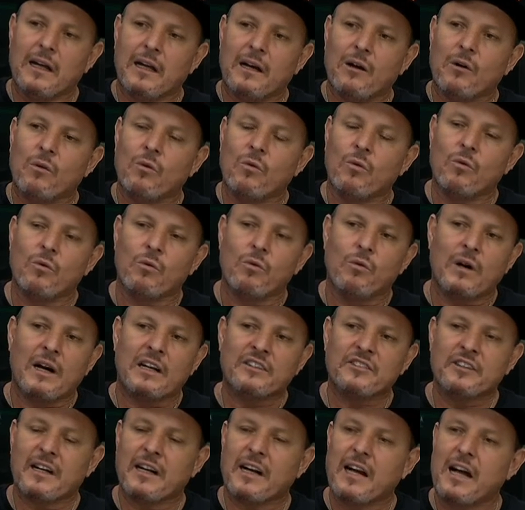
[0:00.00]
o
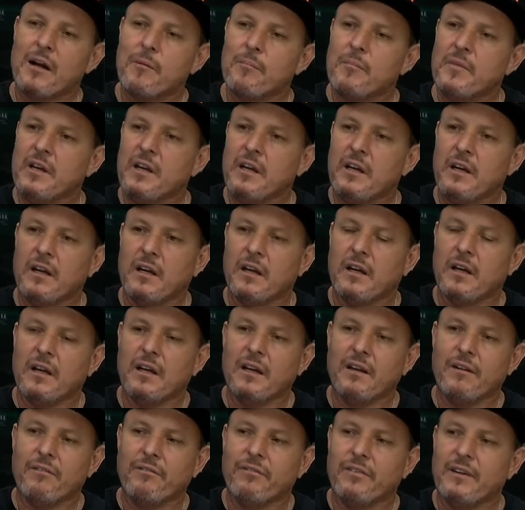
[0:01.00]

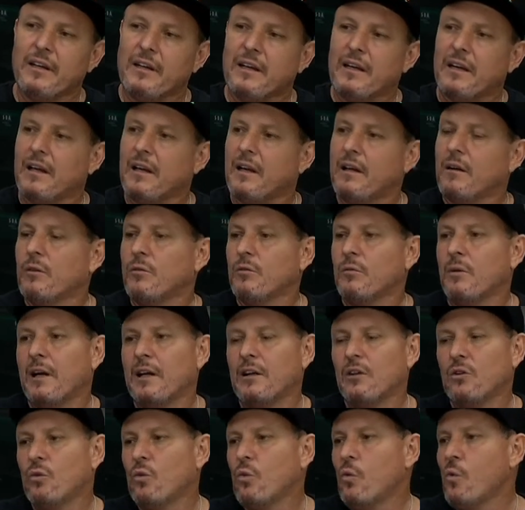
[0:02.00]
Ajacami, enfim,
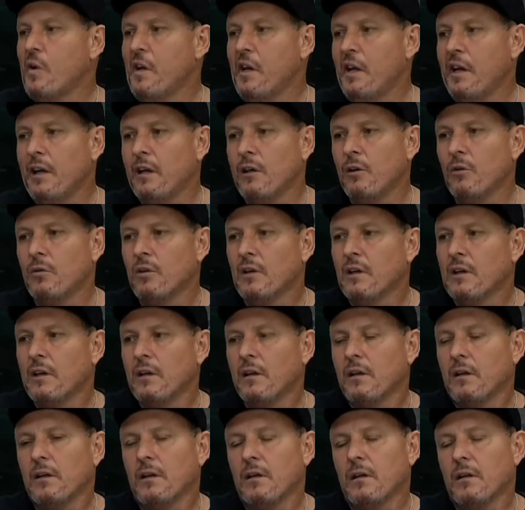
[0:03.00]
Eduardo Coelho,
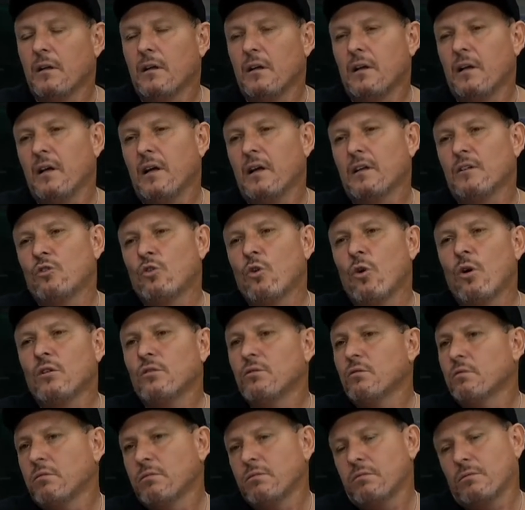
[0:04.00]
é,
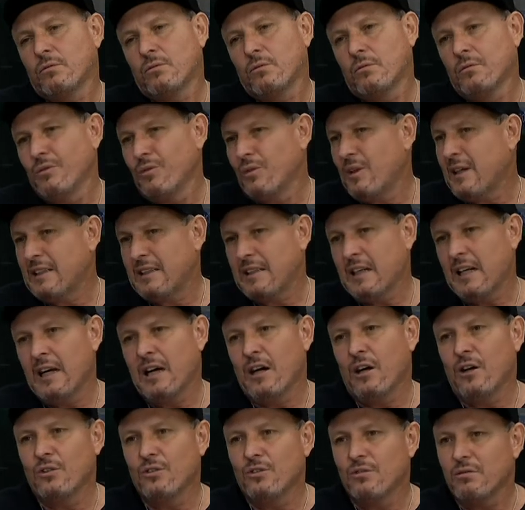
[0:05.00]
todo o
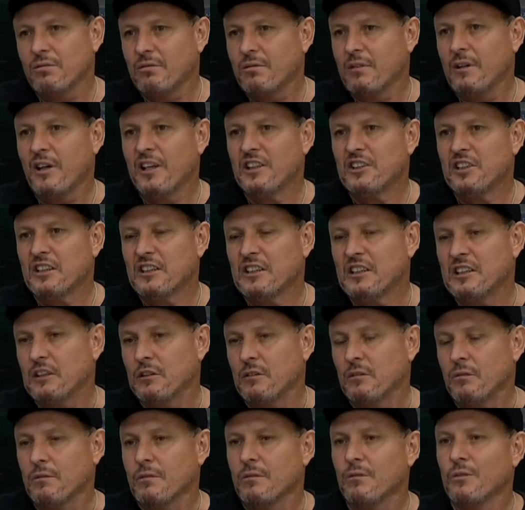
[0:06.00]
Adaldo, eu acho
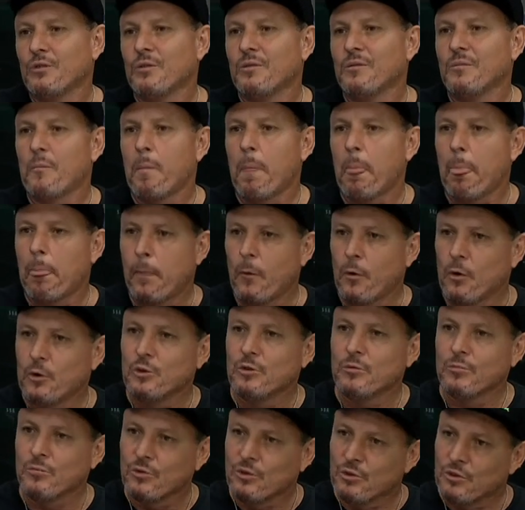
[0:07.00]
assim,
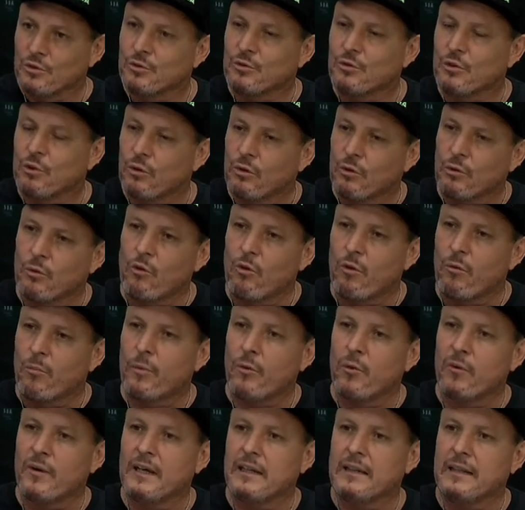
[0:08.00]
todo mundo
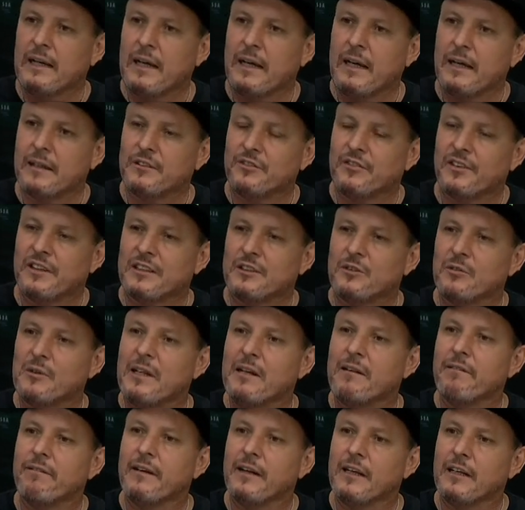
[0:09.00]
comprou a ideia de fazer um
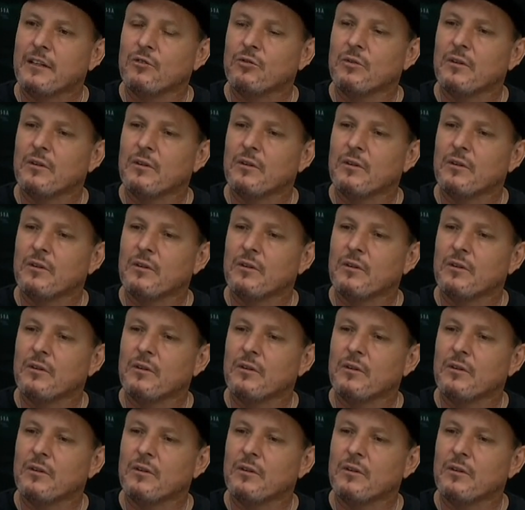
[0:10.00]
evento